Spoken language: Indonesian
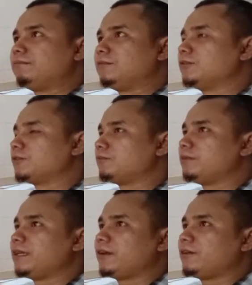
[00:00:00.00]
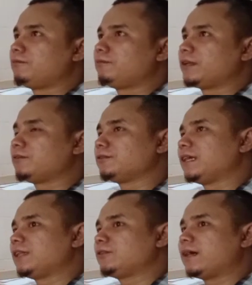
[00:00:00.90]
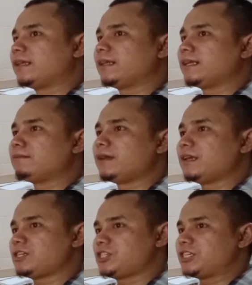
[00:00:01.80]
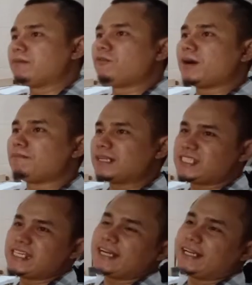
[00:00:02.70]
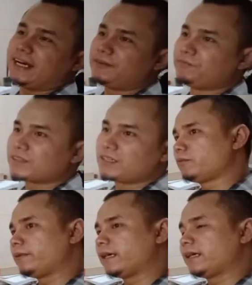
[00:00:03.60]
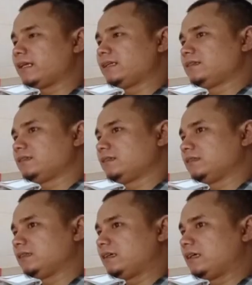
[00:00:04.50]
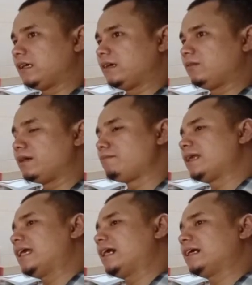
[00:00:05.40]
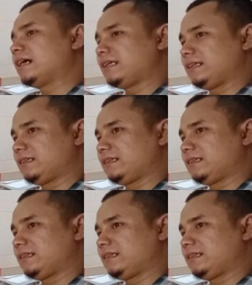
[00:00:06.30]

guru beliau berikutnya itu ada namanya Syekh Muhammad Ziyadah. Merupakan uh, ulama Langkat